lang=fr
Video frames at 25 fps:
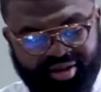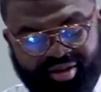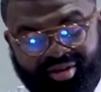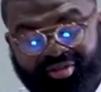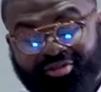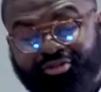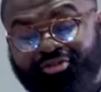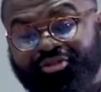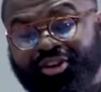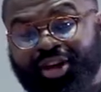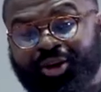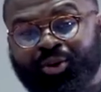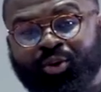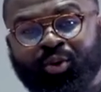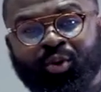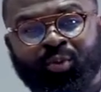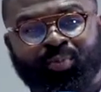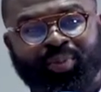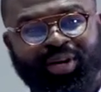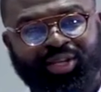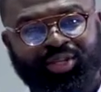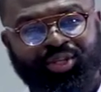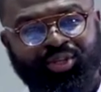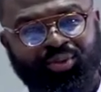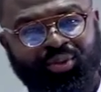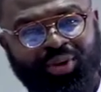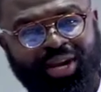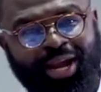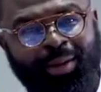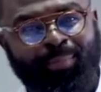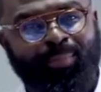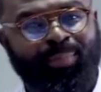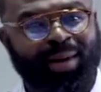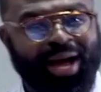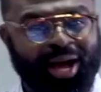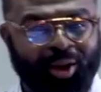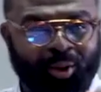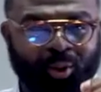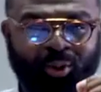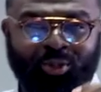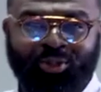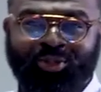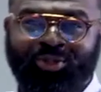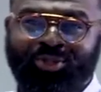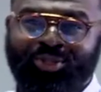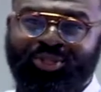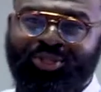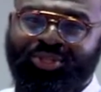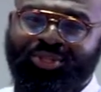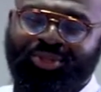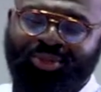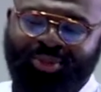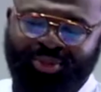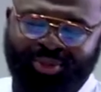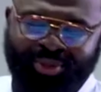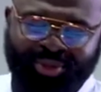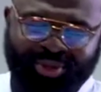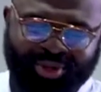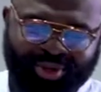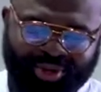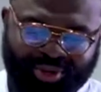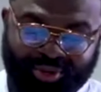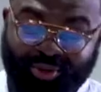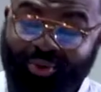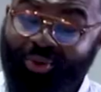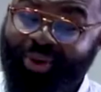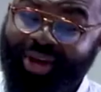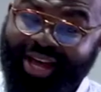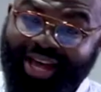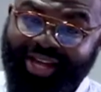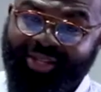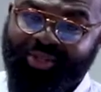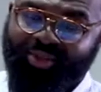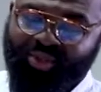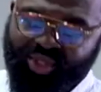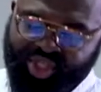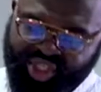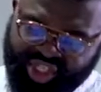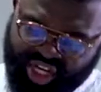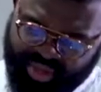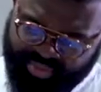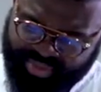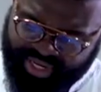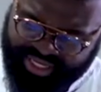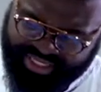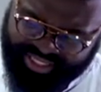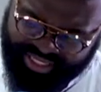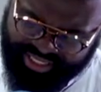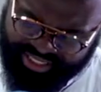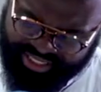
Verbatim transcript: fais-le parce que la parole de Dieu ne rate jamais sa